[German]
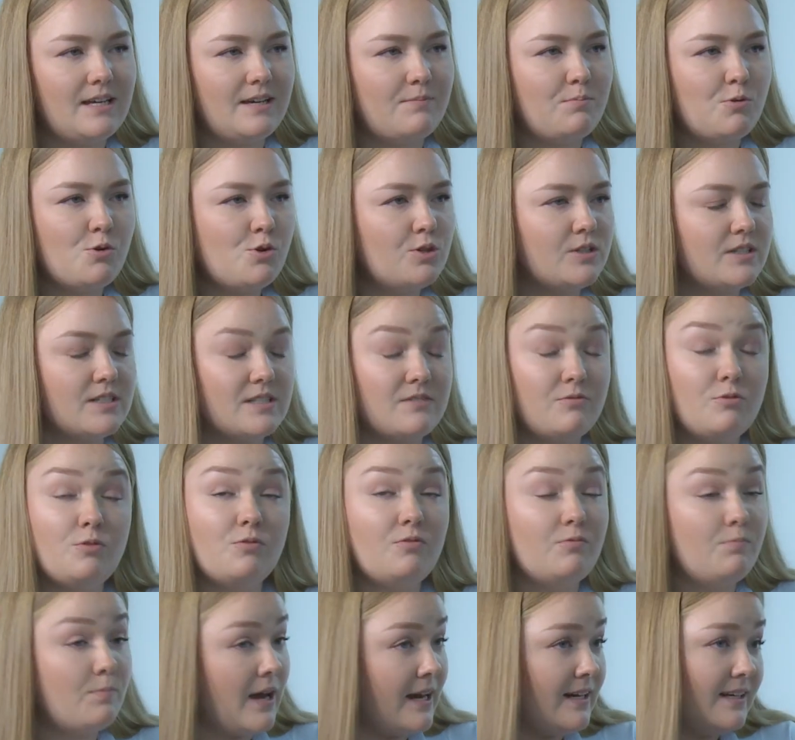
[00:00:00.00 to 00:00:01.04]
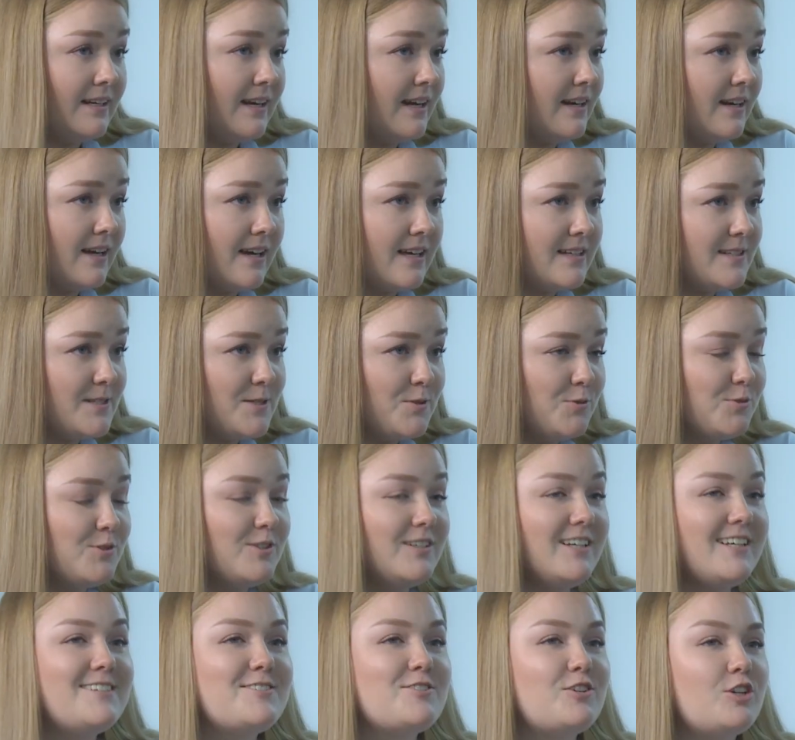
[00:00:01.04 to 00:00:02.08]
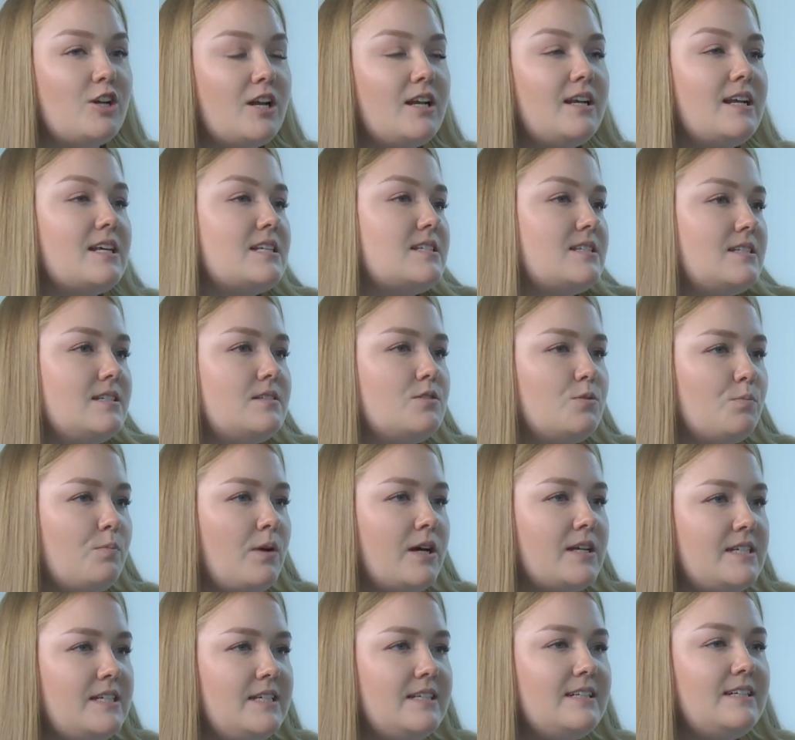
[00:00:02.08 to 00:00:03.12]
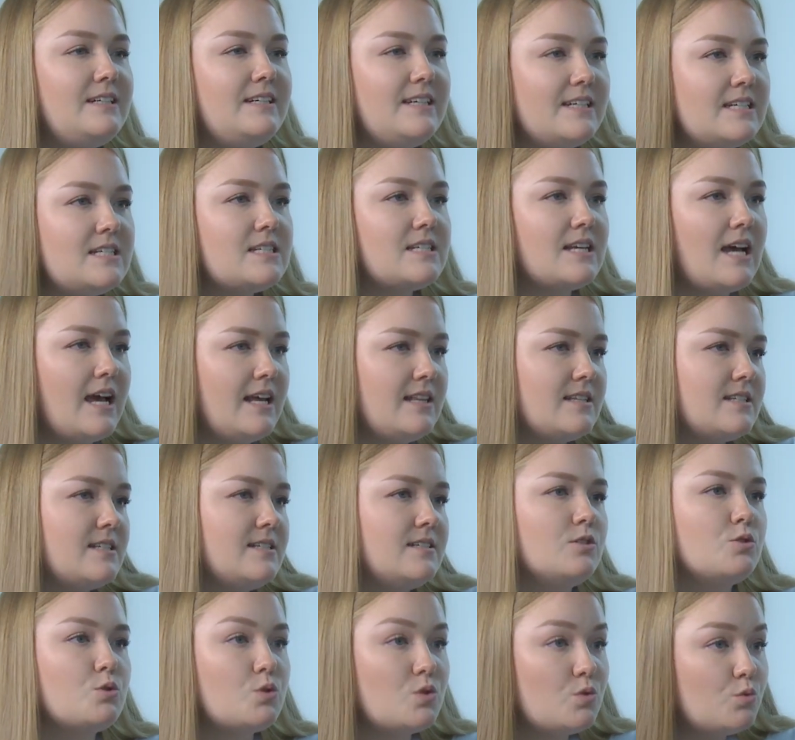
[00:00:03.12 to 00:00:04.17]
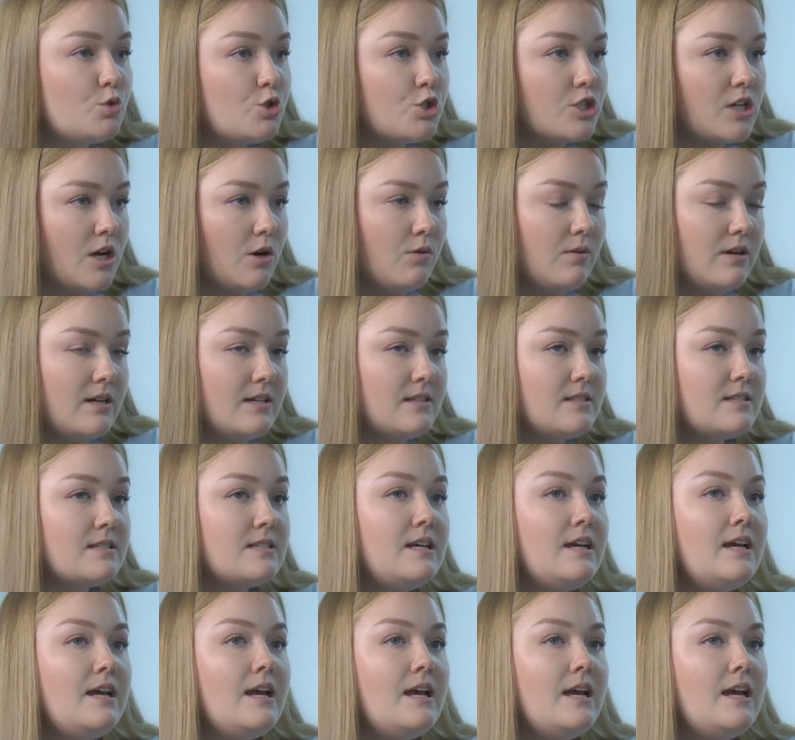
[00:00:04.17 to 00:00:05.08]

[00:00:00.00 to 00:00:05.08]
der Punkt ist, für beide Generationen nicht, sondern dass die Sympathie jedes einzelnen Zuschauers